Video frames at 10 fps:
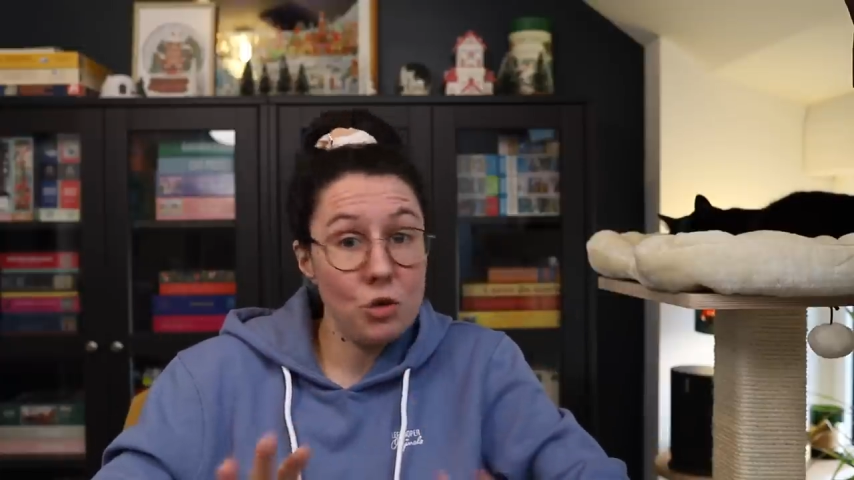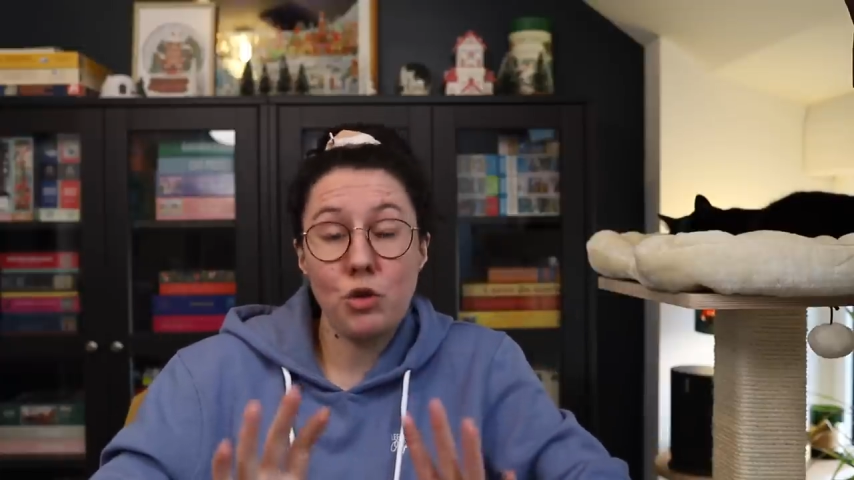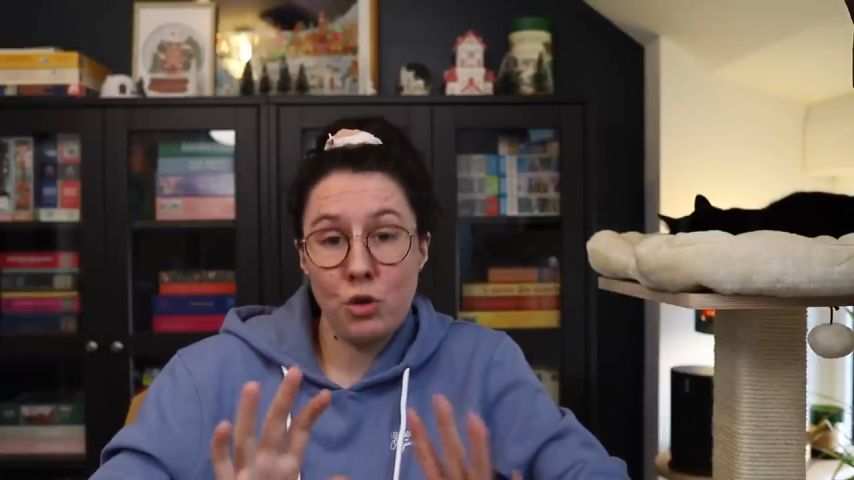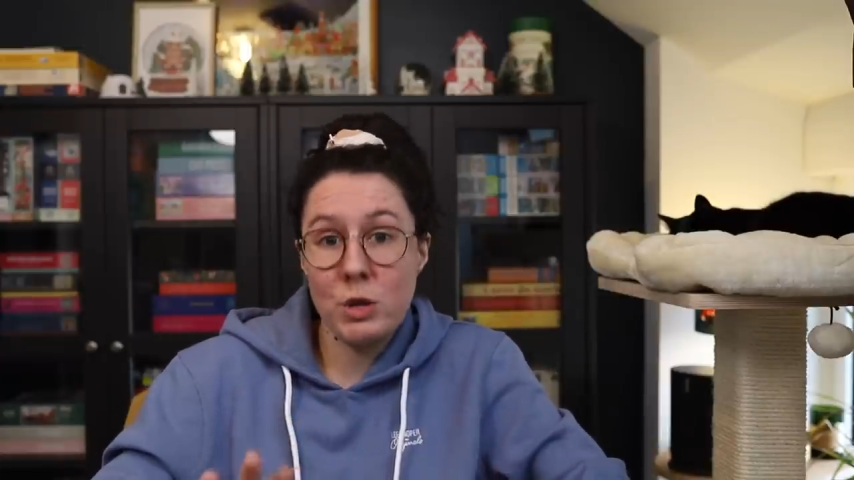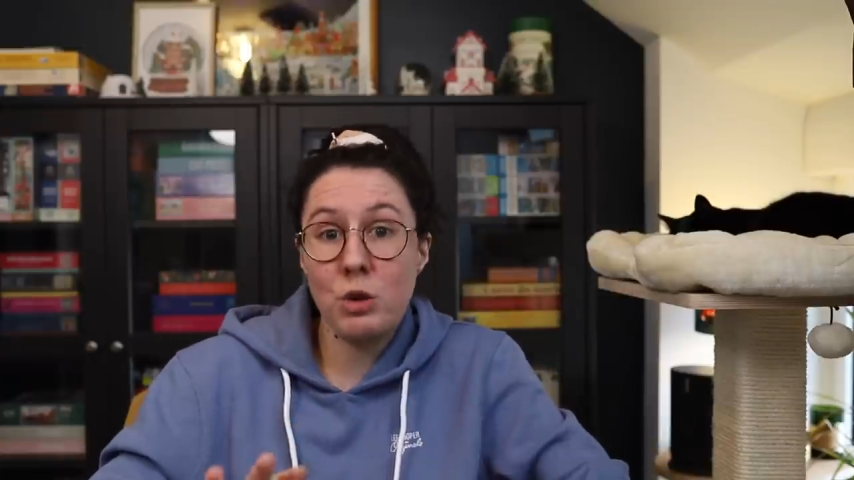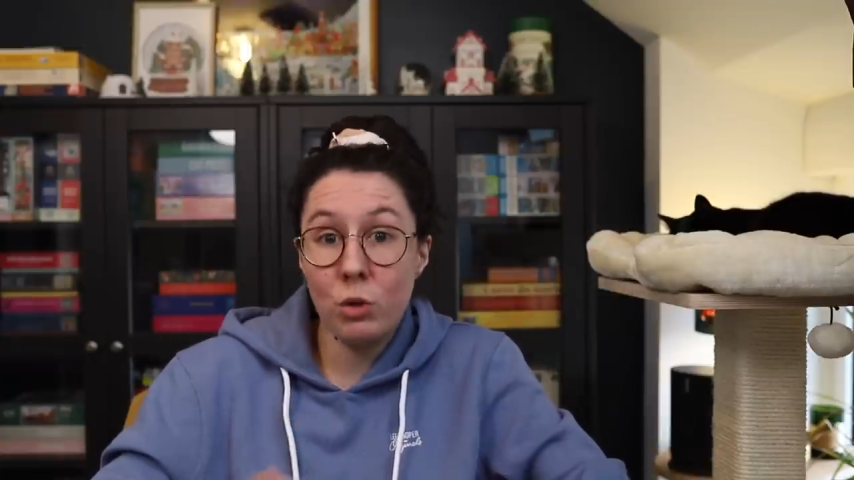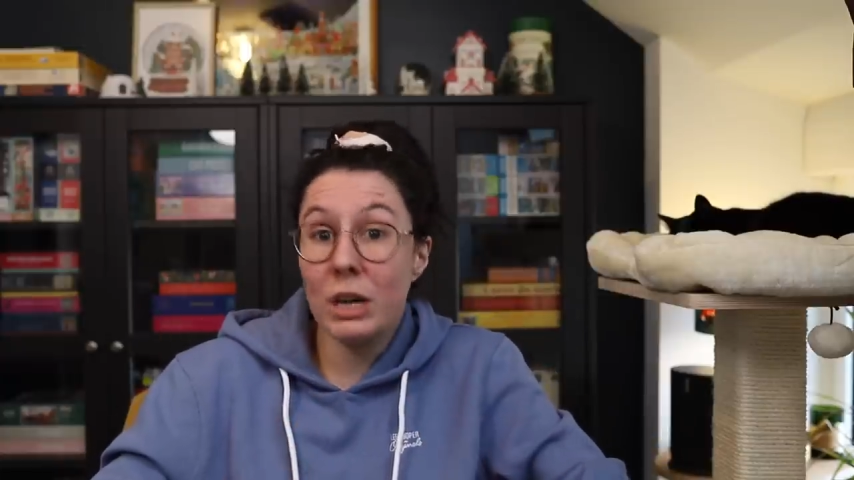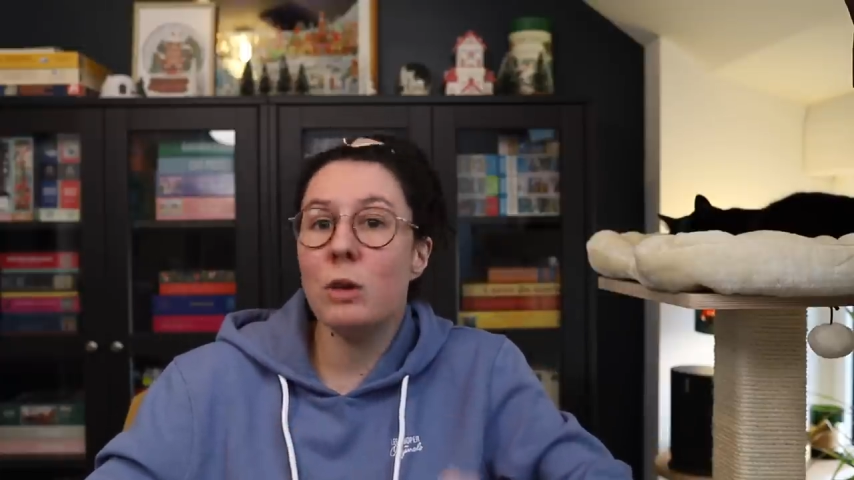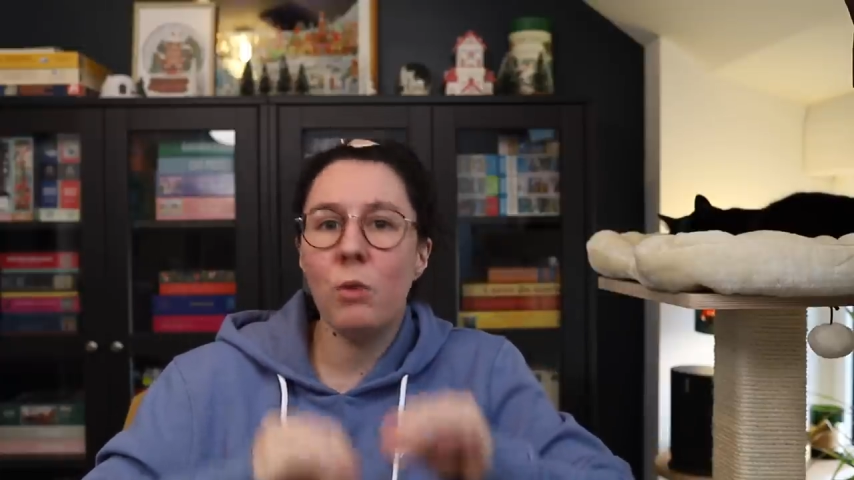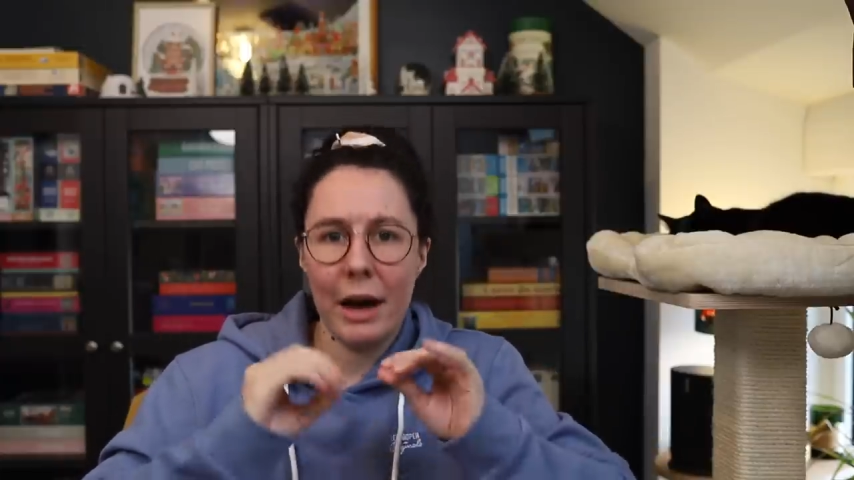j'en suis sûre,
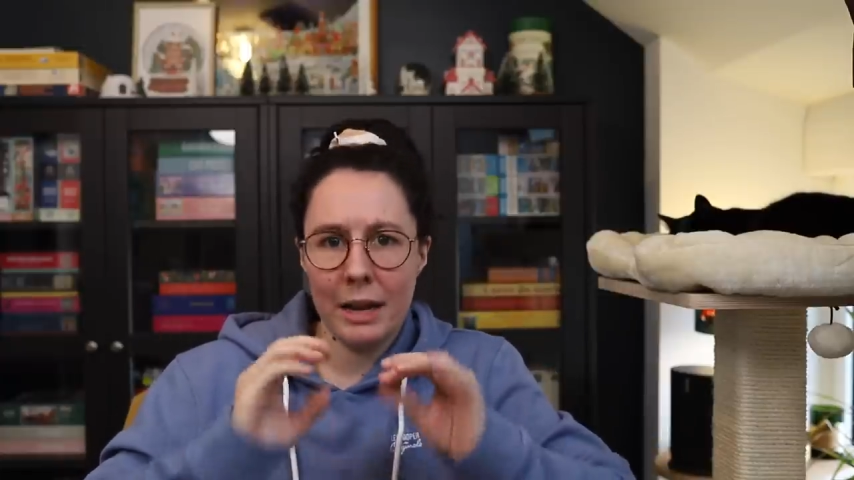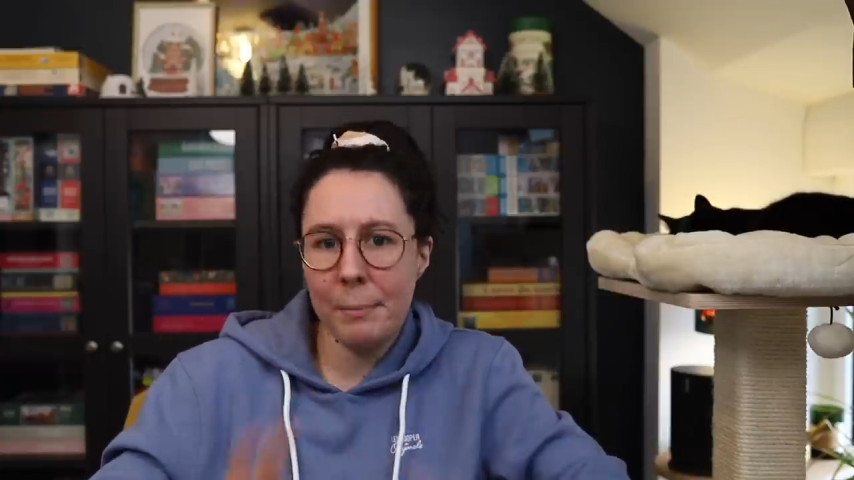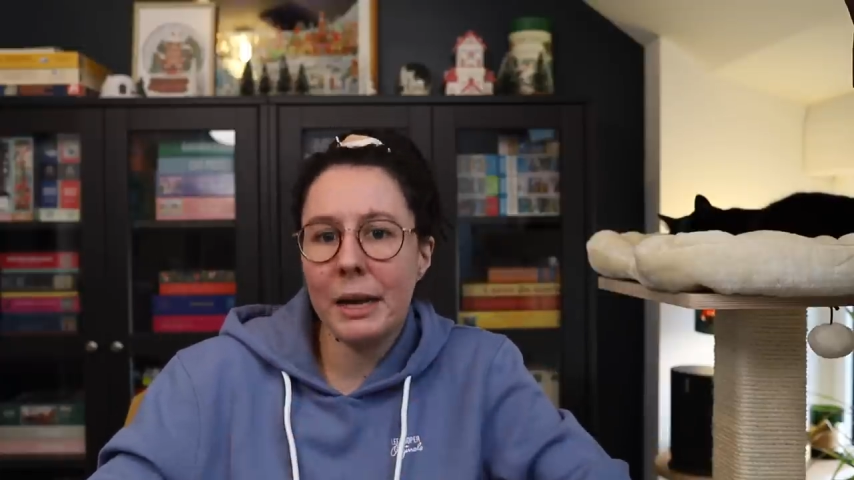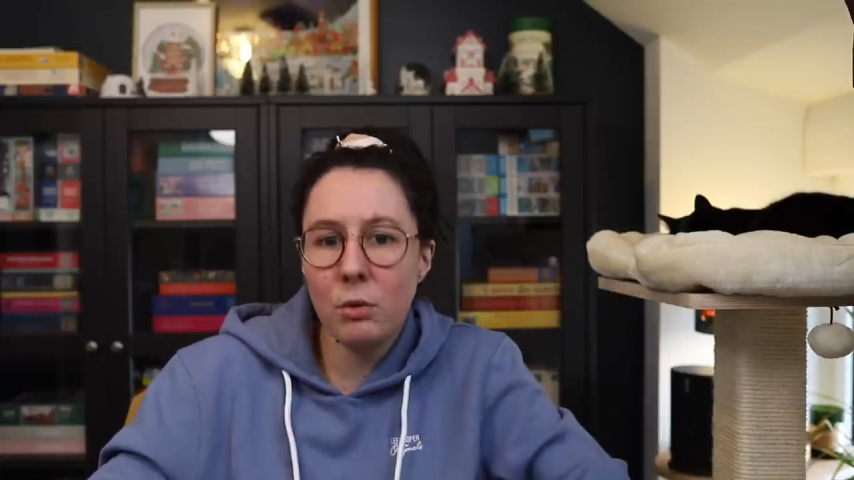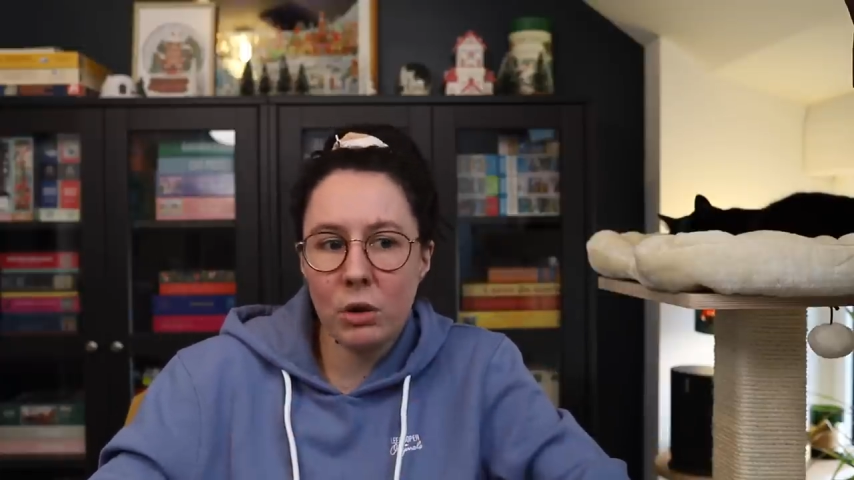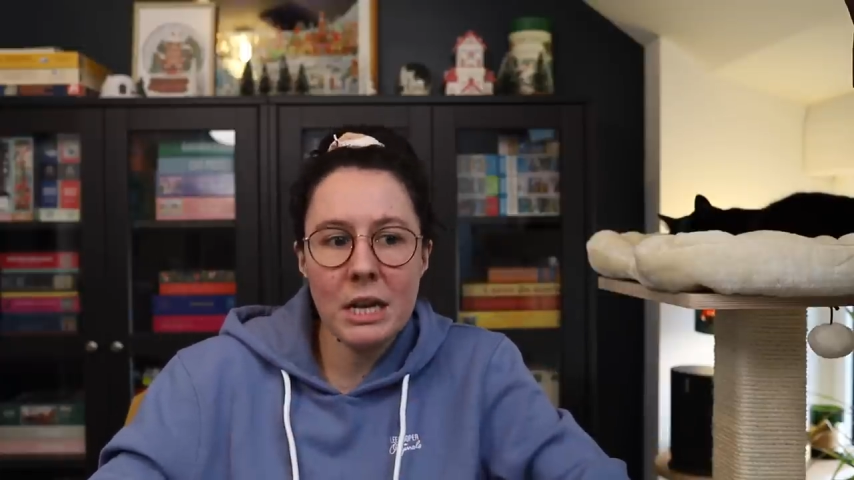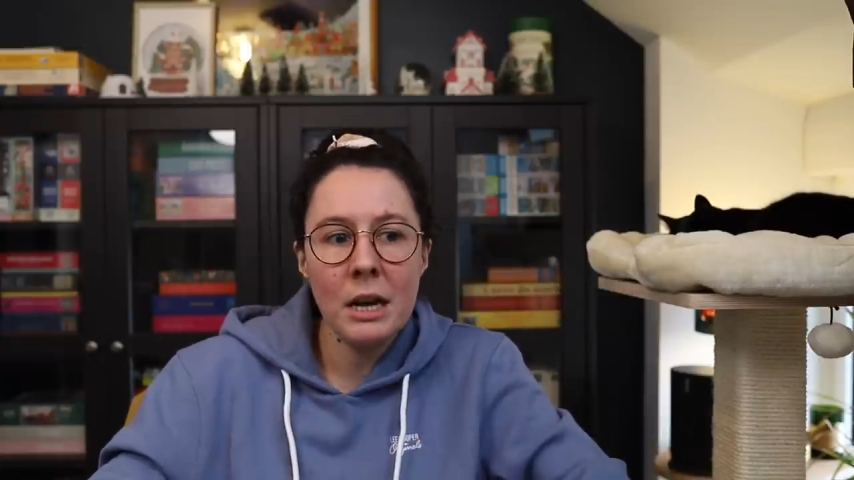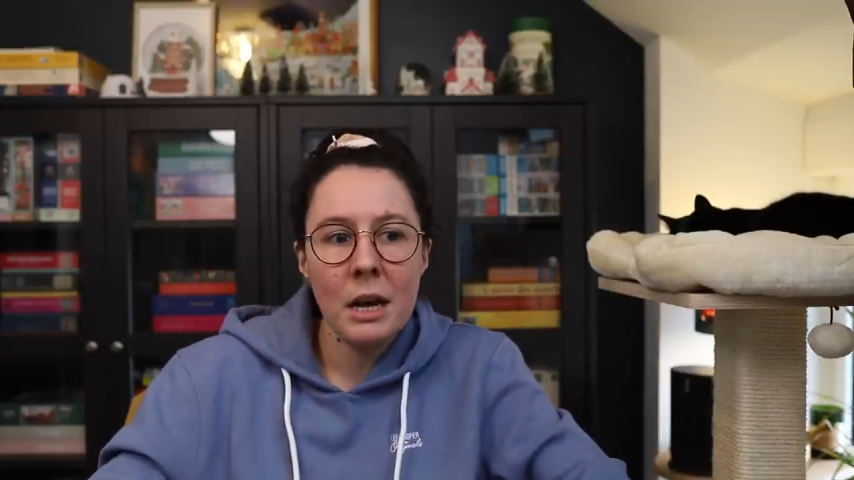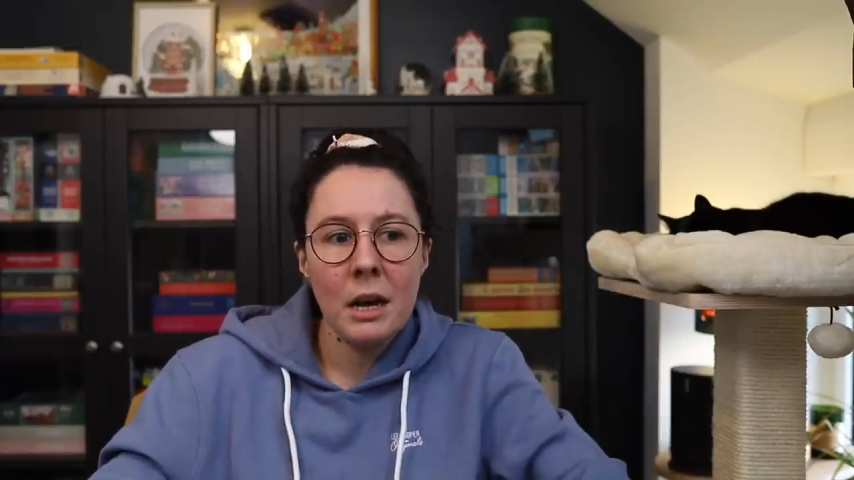qui ont un a priori,